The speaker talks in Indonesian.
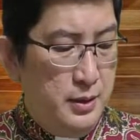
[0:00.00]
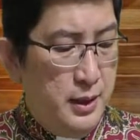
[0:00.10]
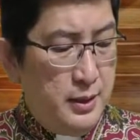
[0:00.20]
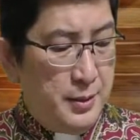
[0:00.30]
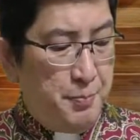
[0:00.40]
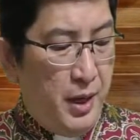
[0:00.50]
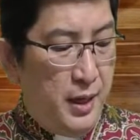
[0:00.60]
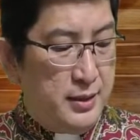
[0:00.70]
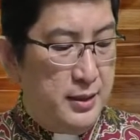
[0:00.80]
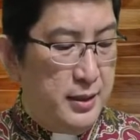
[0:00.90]
dan
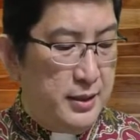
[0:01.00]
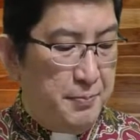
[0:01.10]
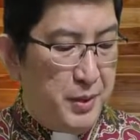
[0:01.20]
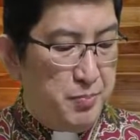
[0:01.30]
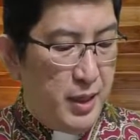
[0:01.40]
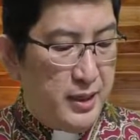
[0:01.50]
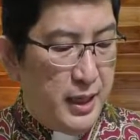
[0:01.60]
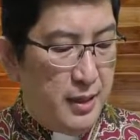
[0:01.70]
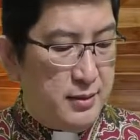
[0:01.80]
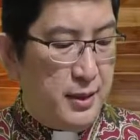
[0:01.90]
kepala tidak dapat
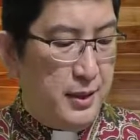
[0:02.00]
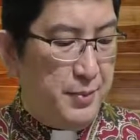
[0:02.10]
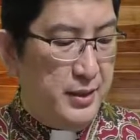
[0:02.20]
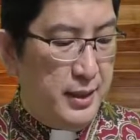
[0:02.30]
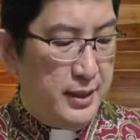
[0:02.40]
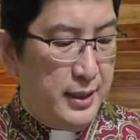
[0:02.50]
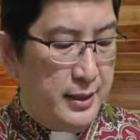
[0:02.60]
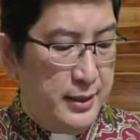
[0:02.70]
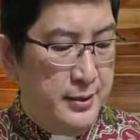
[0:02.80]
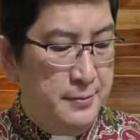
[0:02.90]
berkata kepada
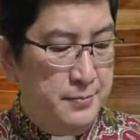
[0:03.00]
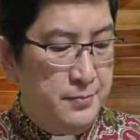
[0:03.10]
kaki,